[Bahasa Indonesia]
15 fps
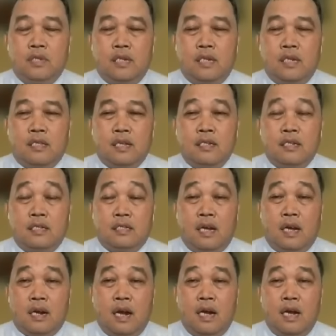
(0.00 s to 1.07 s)
catatan
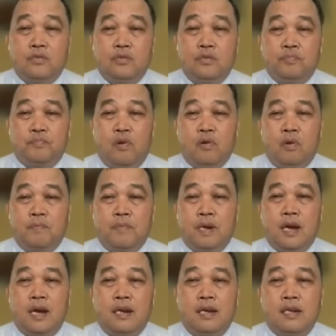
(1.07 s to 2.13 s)
kita, kasus pokok
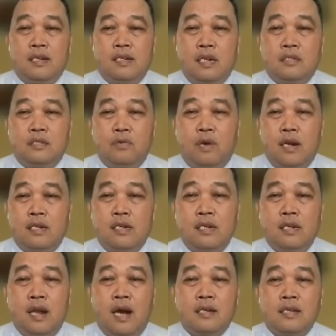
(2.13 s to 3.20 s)
perkara ini kan soal
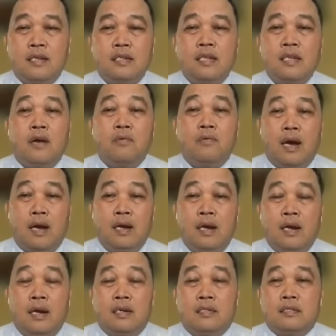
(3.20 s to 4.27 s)
hilangnya nyawa.
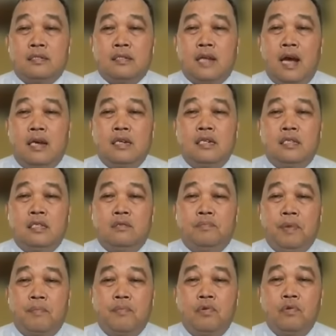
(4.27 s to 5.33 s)
Hmm. Entah itu
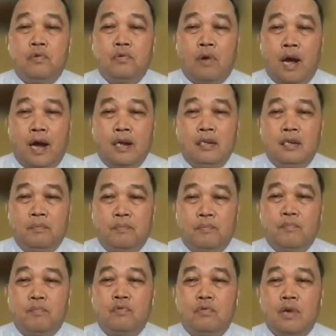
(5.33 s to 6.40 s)
pembunuhan,
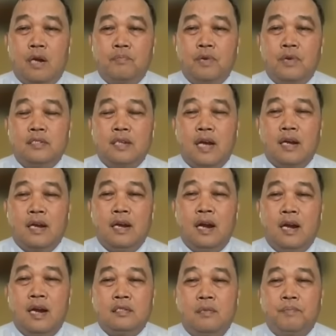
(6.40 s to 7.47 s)
pembunuhan berencana,
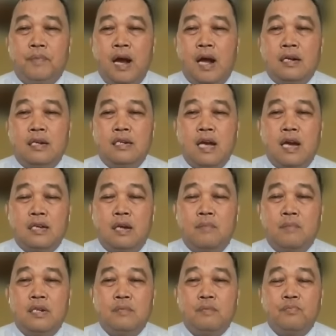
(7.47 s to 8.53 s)
atau penganiayaan
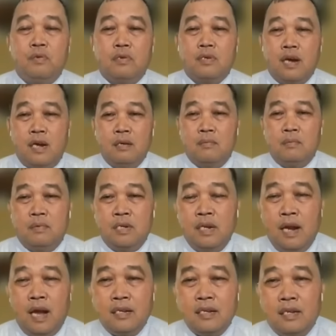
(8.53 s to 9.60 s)
menimbulkan
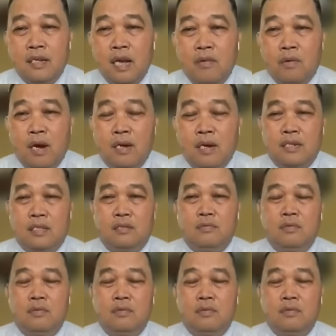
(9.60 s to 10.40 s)
hilangnya nyawa.